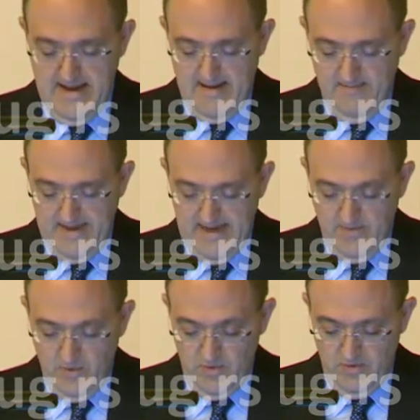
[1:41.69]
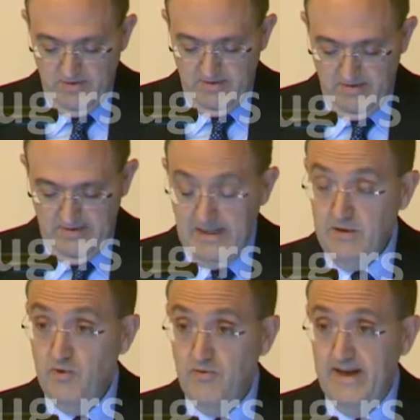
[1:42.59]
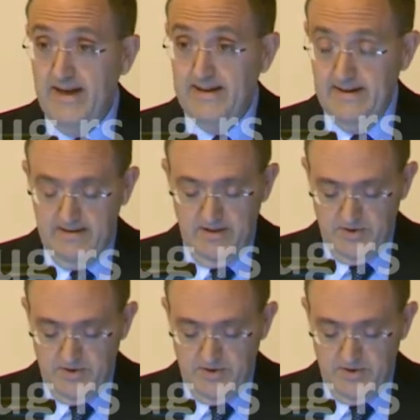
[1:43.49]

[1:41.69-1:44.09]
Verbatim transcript: abbiamo il dovere di